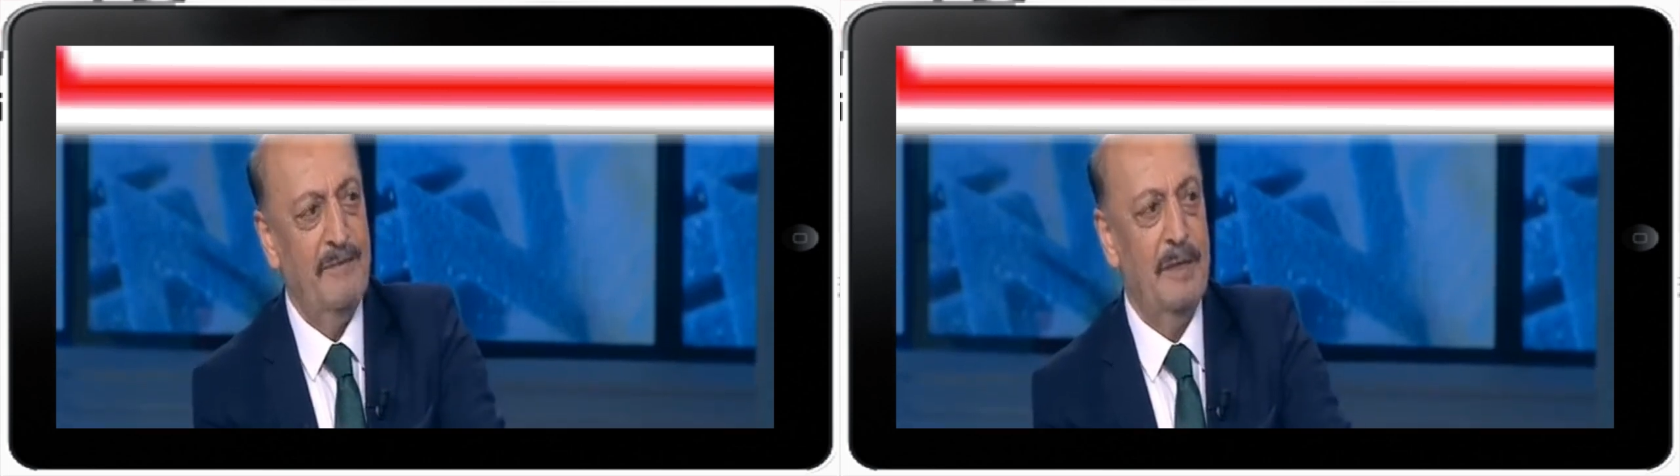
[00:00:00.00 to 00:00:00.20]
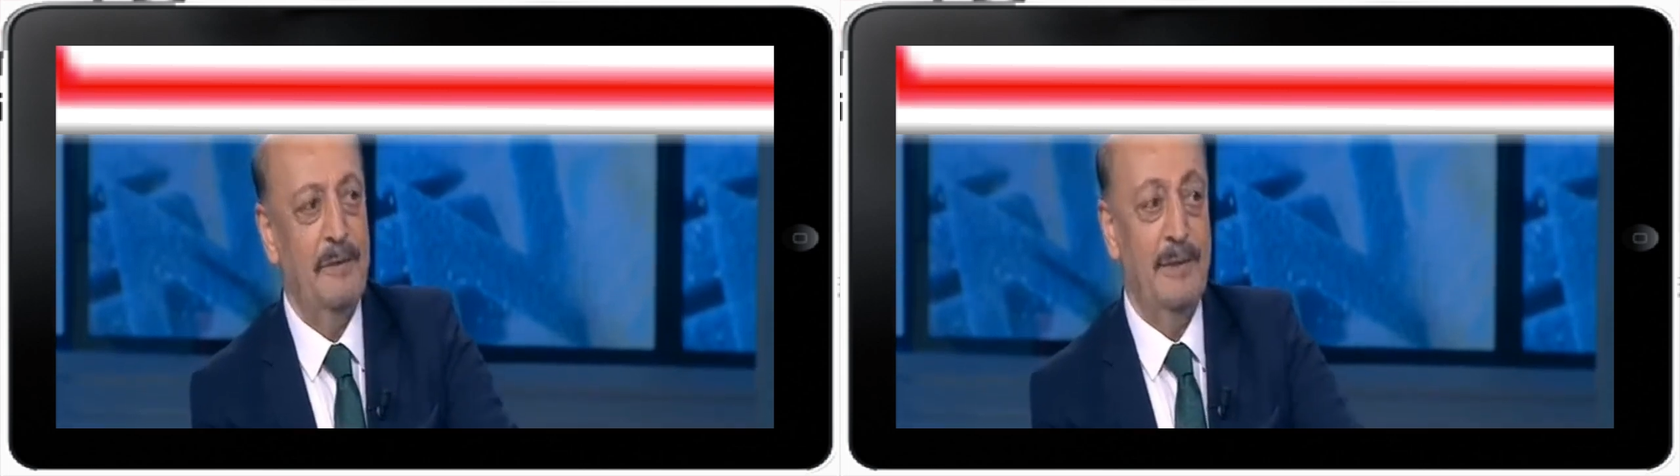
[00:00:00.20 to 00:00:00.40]

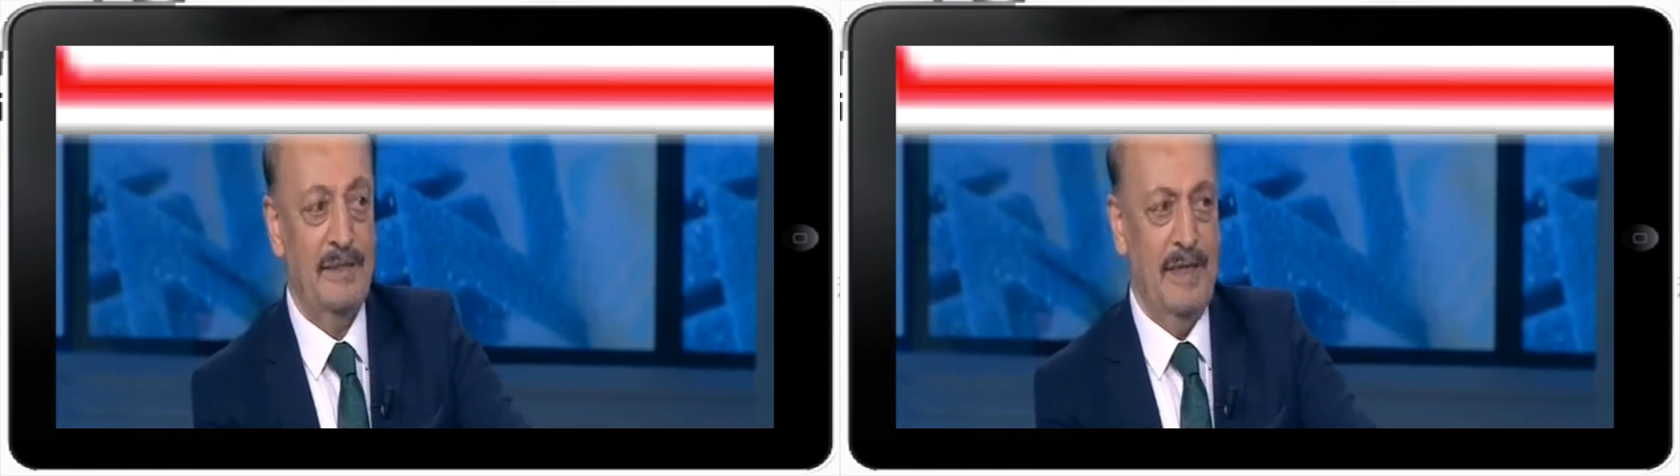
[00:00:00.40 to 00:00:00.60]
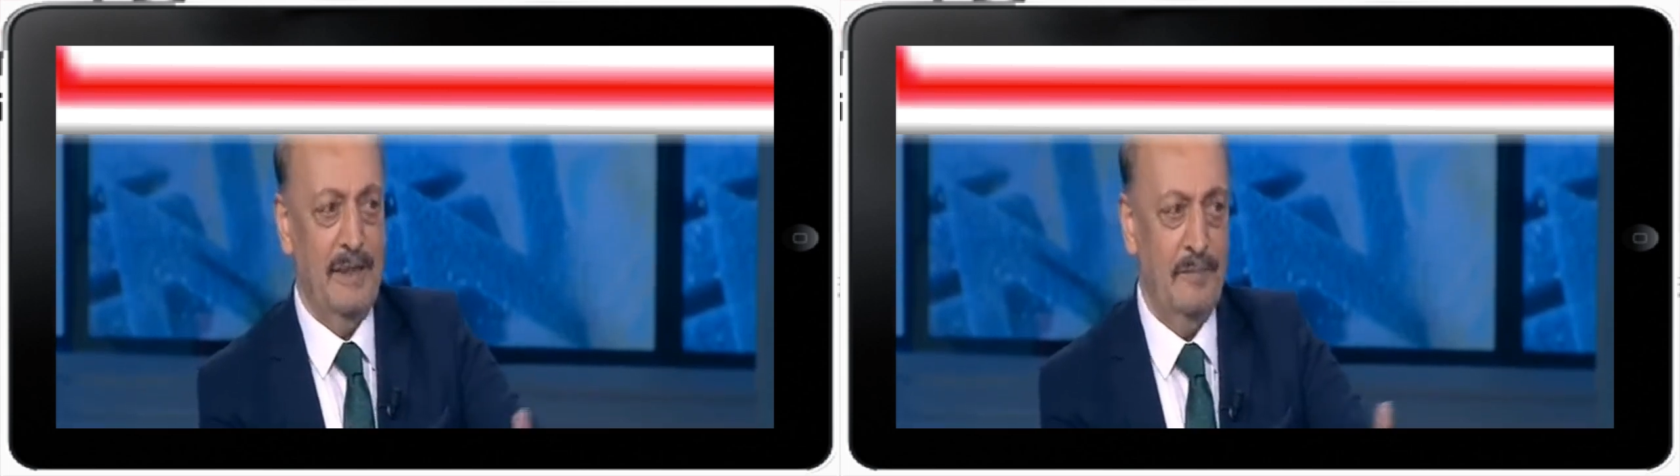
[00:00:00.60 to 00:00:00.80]

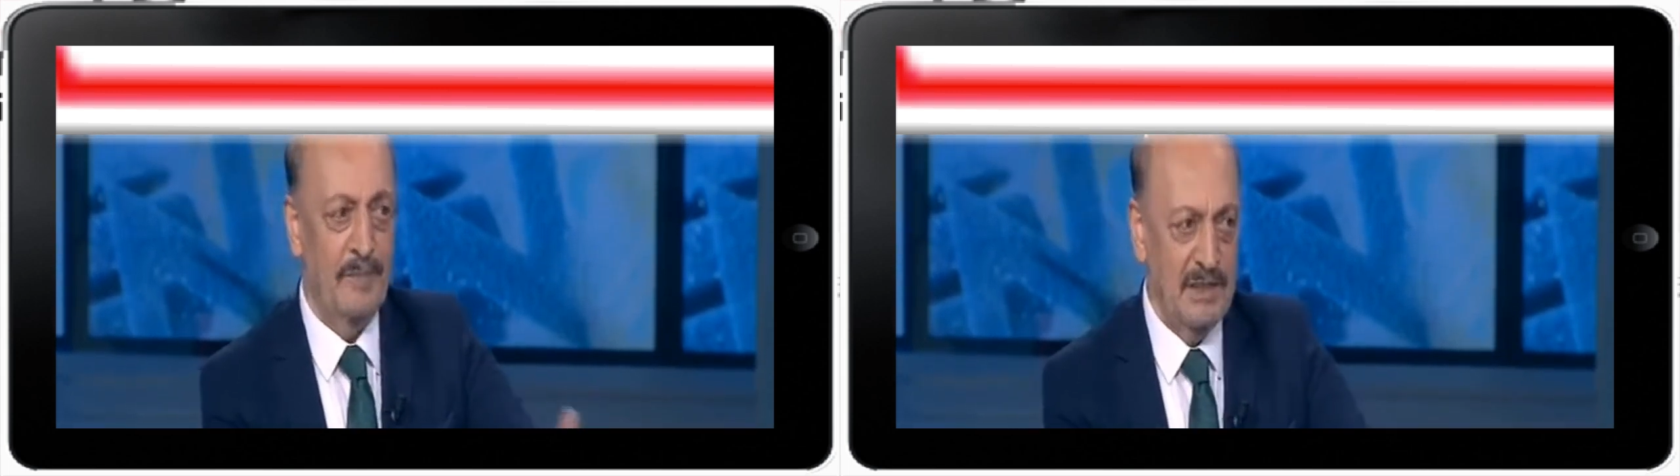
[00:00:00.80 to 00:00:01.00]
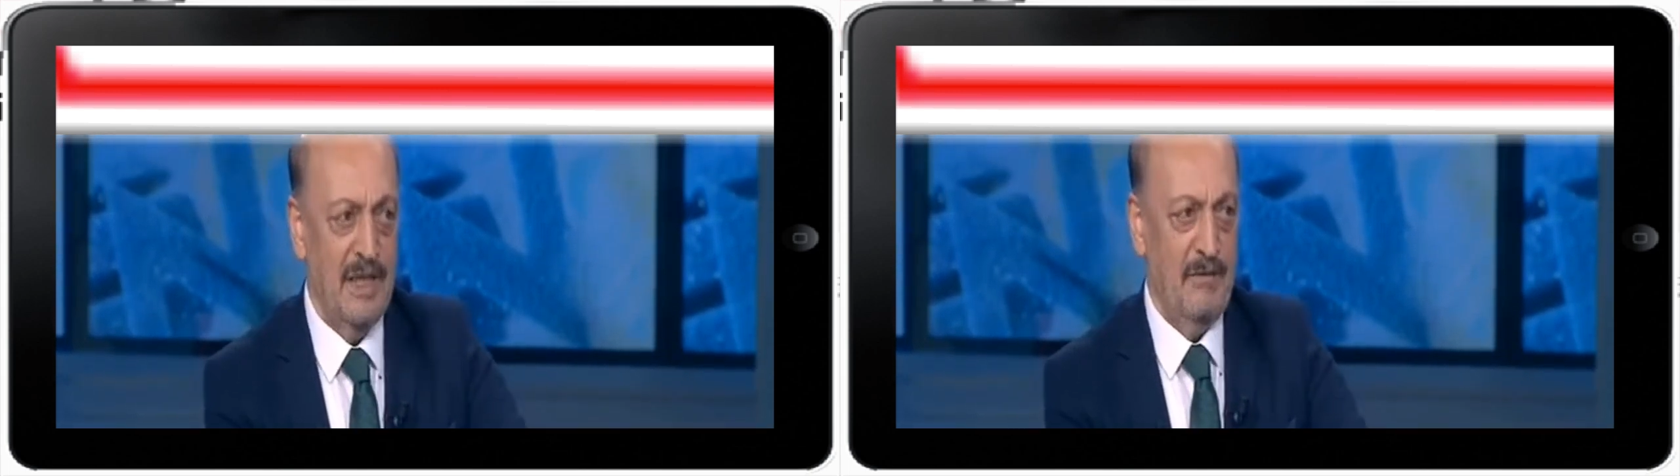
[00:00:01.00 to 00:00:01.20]
vermeseydi
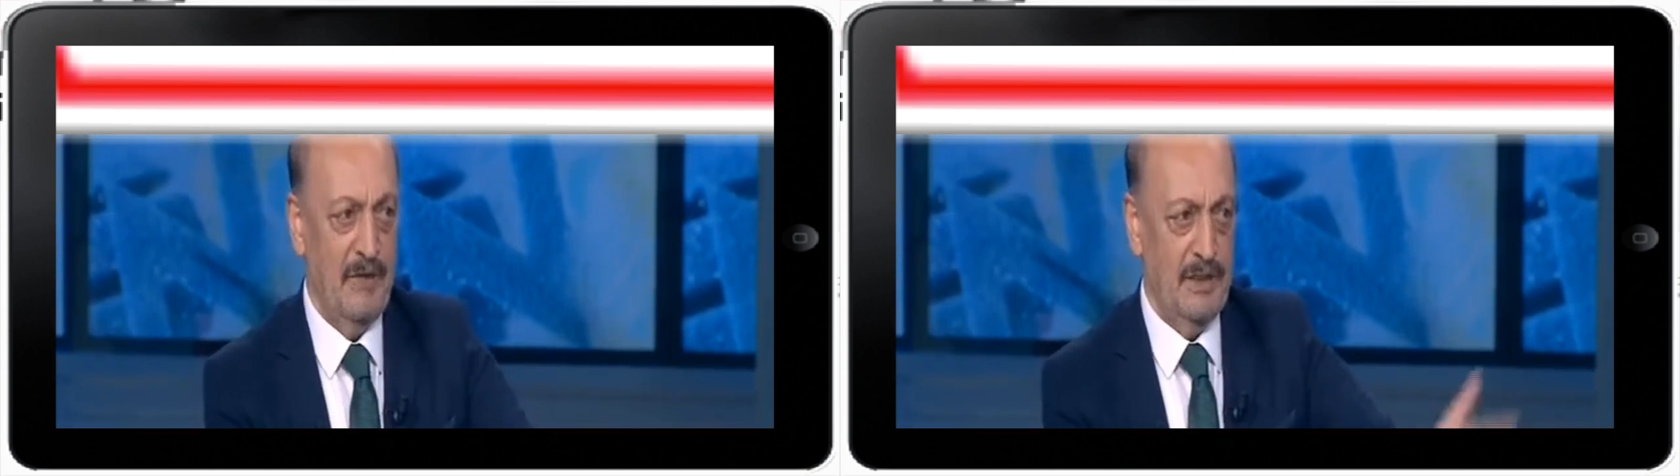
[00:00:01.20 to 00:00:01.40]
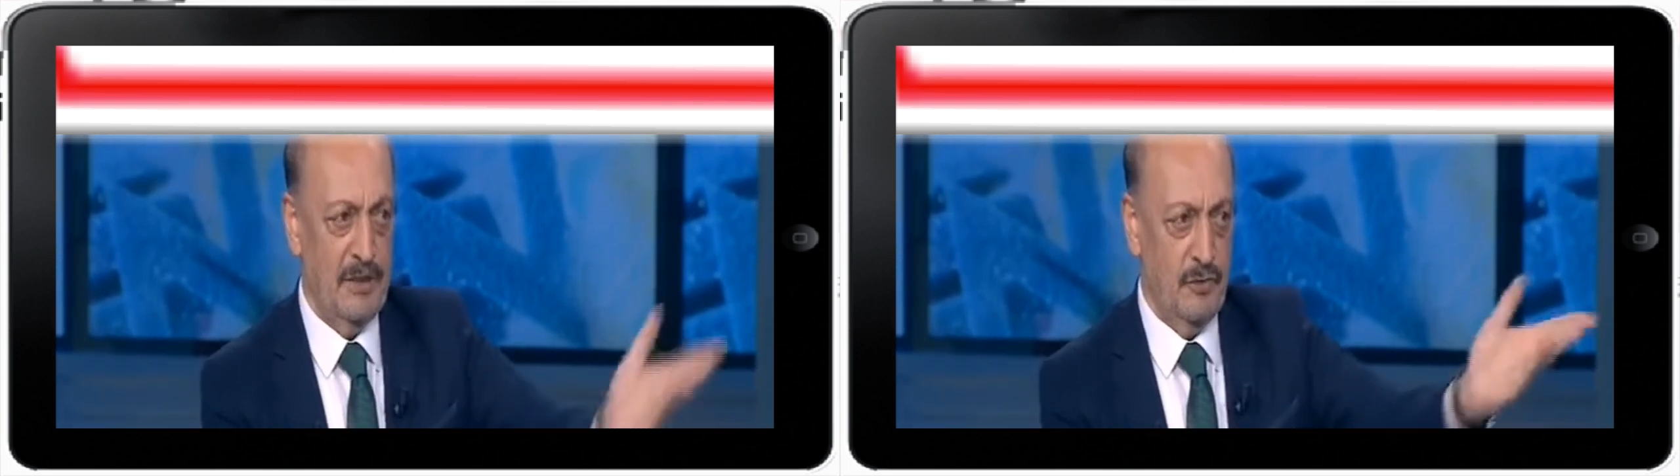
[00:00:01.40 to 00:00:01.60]
biz de ara
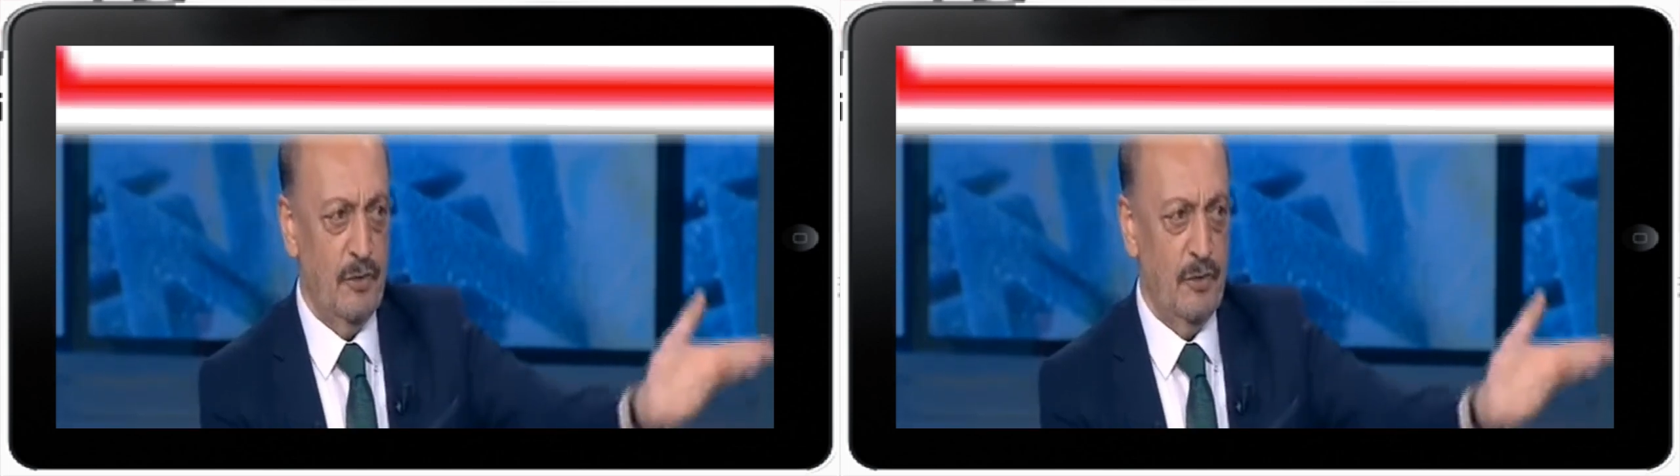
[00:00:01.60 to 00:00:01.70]
verdik.